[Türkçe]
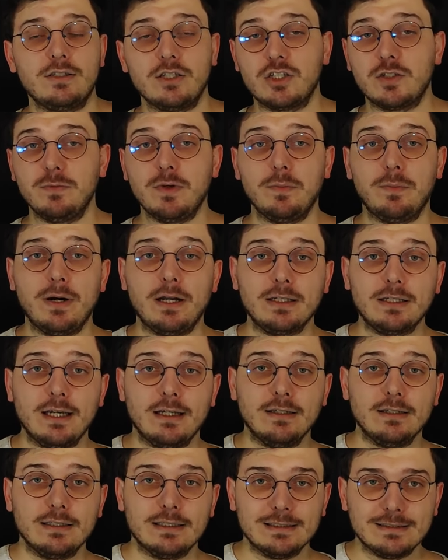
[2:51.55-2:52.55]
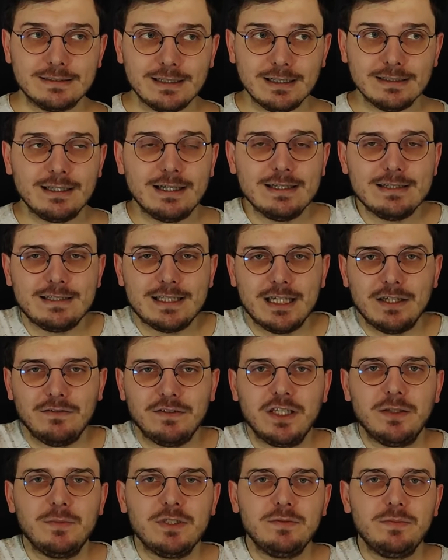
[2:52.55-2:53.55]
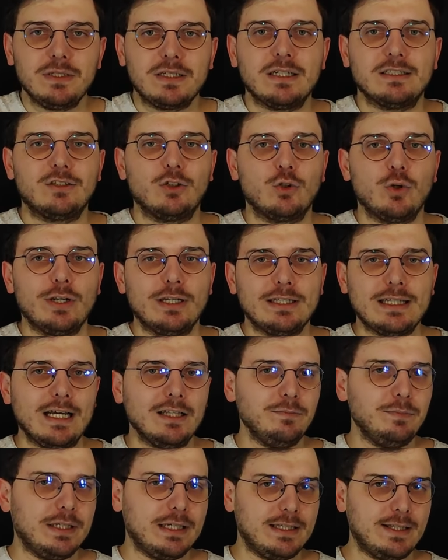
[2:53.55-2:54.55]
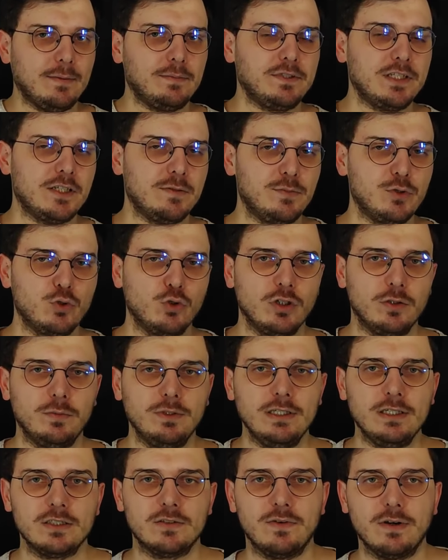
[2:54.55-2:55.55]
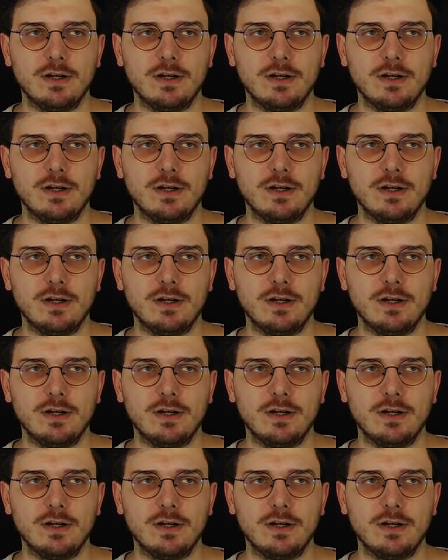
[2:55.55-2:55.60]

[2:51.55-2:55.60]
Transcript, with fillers: seçim yaparken zaten sevdiğimiz bir kategoriden bir kitap seçmiş olabiliriz.